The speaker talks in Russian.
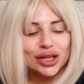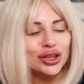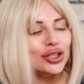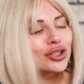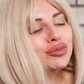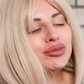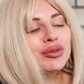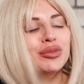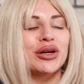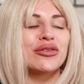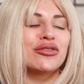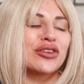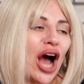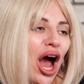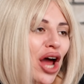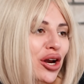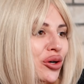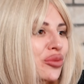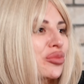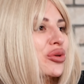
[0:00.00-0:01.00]
А тут мы прям в
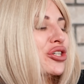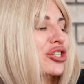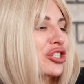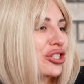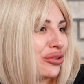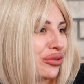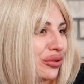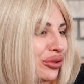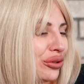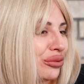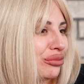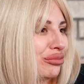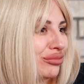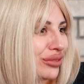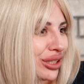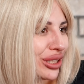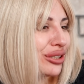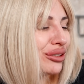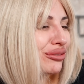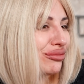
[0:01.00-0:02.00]
хоромах живем,
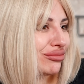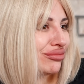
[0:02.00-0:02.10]
да?